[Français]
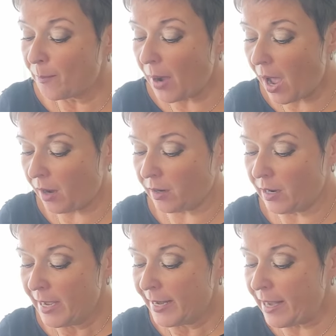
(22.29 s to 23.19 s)

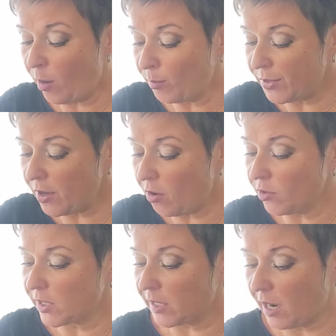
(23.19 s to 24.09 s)
par
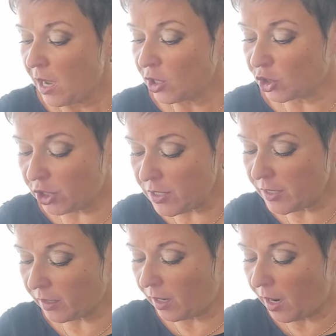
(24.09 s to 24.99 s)
l'ambiance
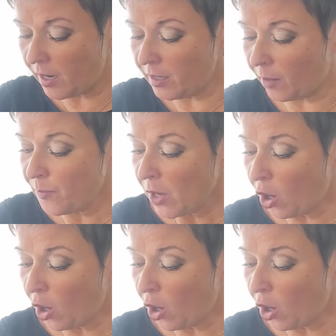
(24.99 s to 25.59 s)
générale